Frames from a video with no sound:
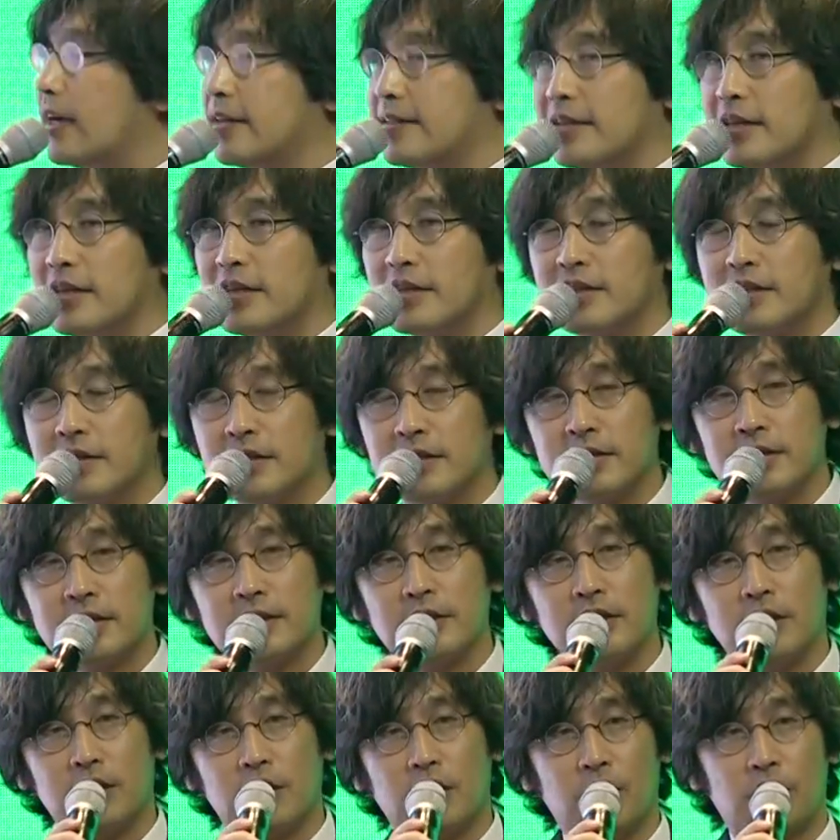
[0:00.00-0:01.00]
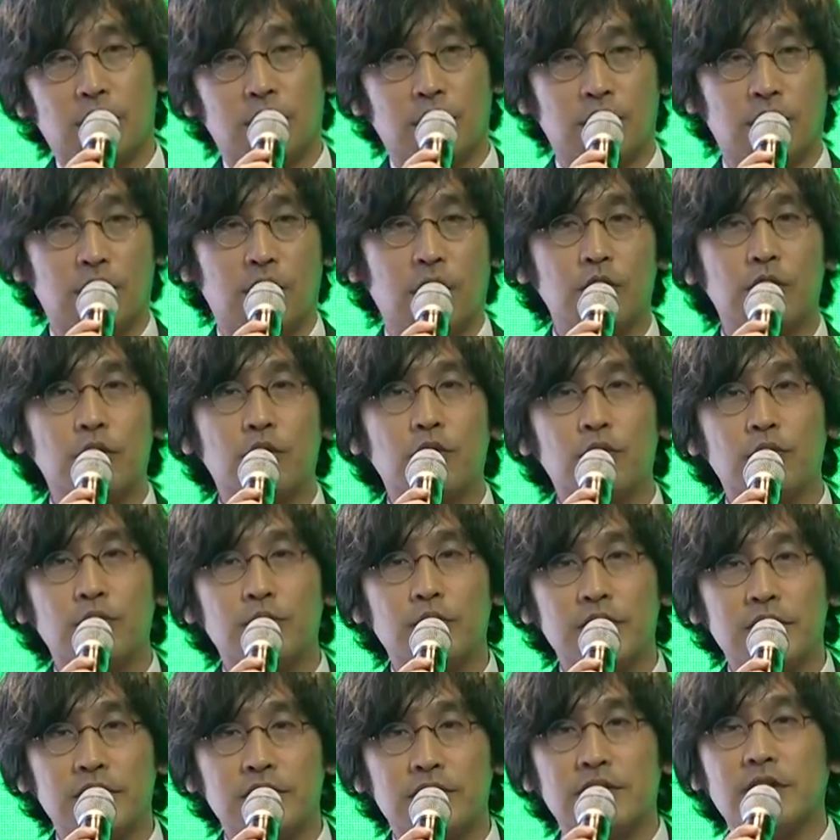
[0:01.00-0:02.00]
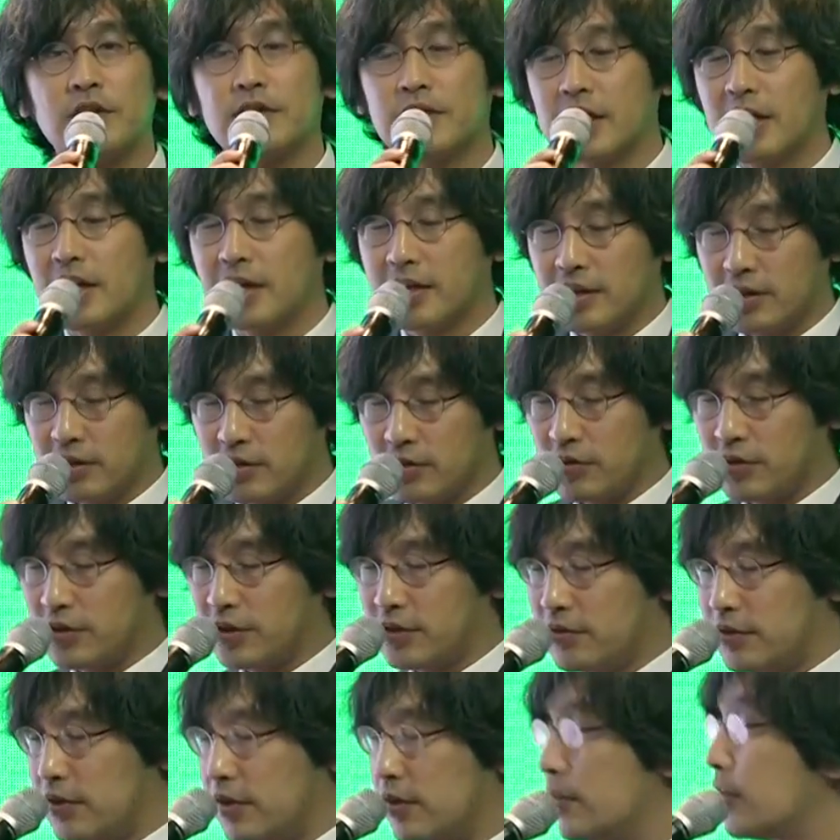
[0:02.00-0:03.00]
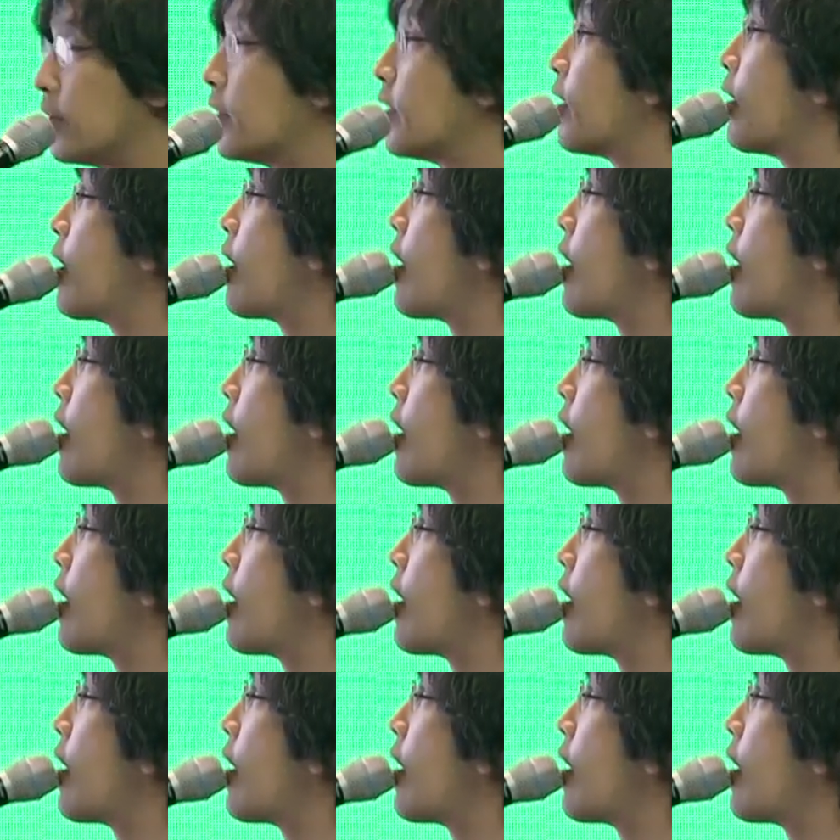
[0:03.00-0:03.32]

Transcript: 가장 큰 어, 어려움이 있었다라는 것이고요.